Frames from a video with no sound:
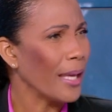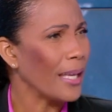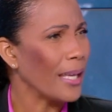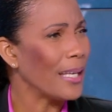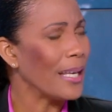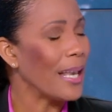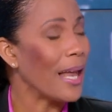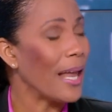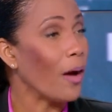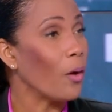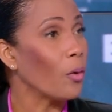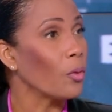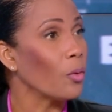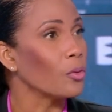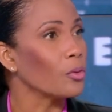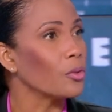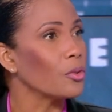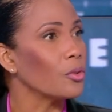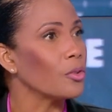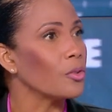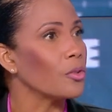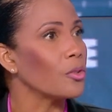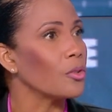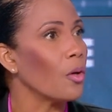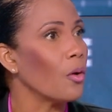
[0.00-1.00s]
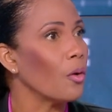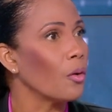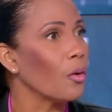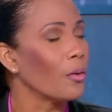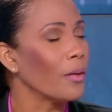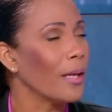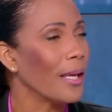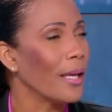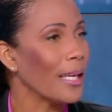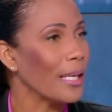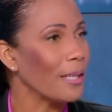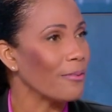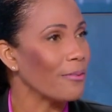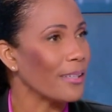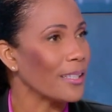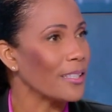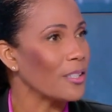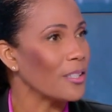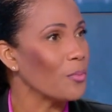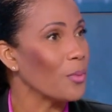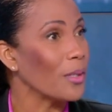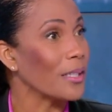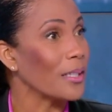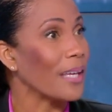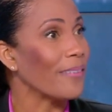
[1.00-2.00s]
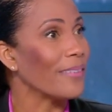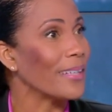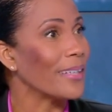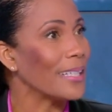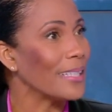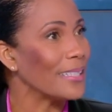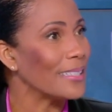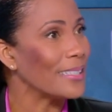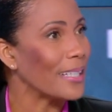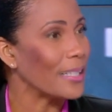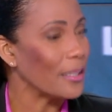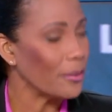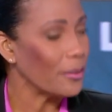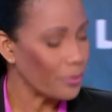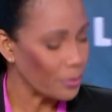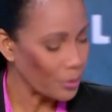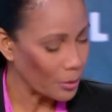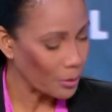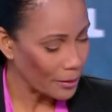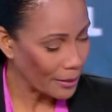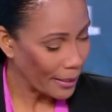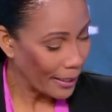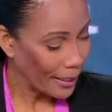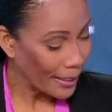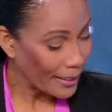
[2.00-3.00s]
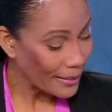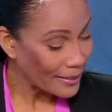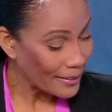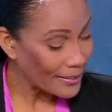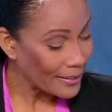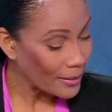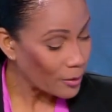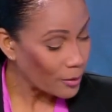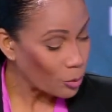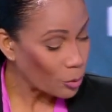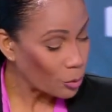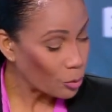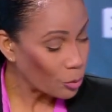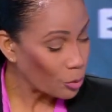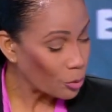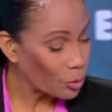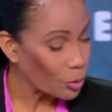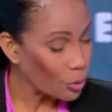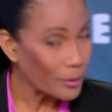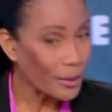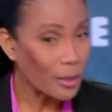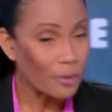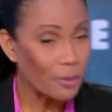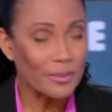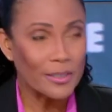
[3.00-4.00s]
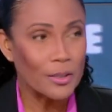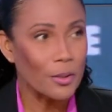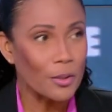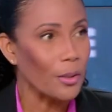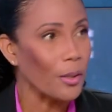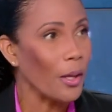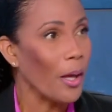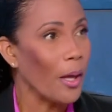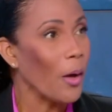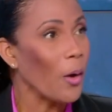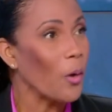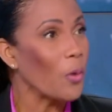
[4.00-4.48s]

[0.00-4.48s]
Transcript: et là, on sent effectivement qu'avec les années folles, c'est tout. On a envie de.